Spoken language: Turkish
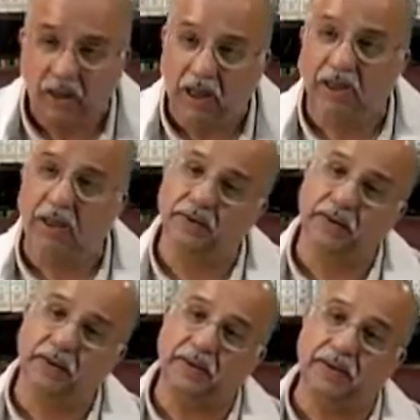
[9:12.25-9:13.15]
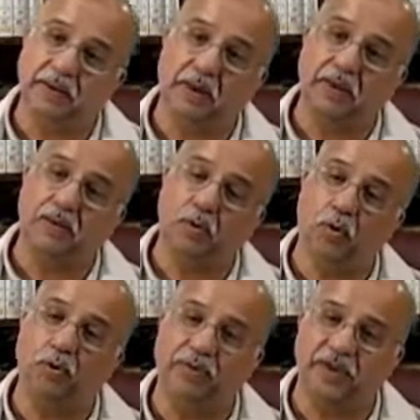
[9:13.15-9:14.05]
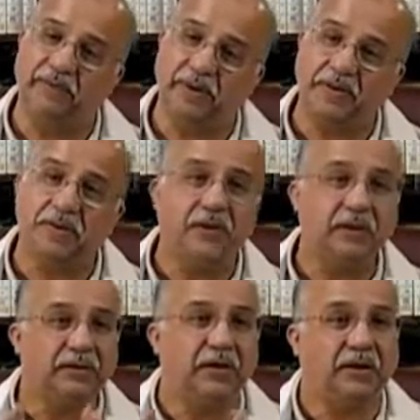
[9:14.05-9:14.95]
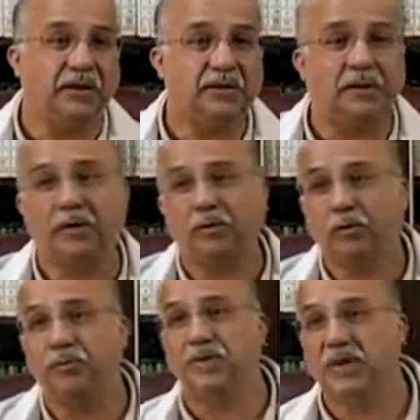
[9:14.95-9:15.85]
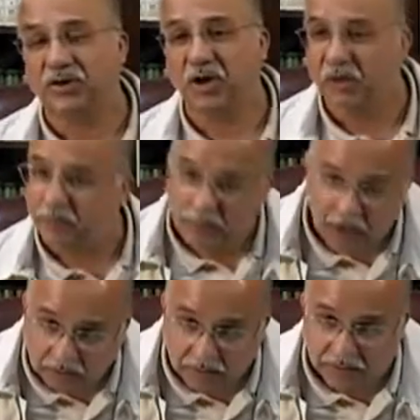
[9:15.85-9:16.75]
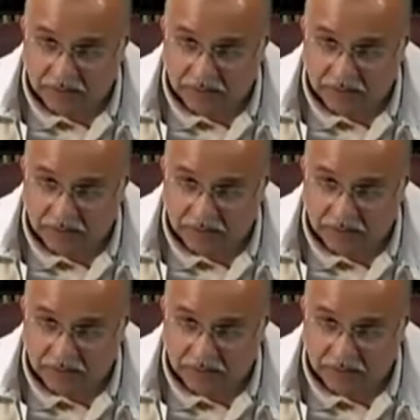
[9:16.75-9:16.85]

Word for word: Allah dilediği zaman onu bize verir dilediği zaman onu bizden çekip alır.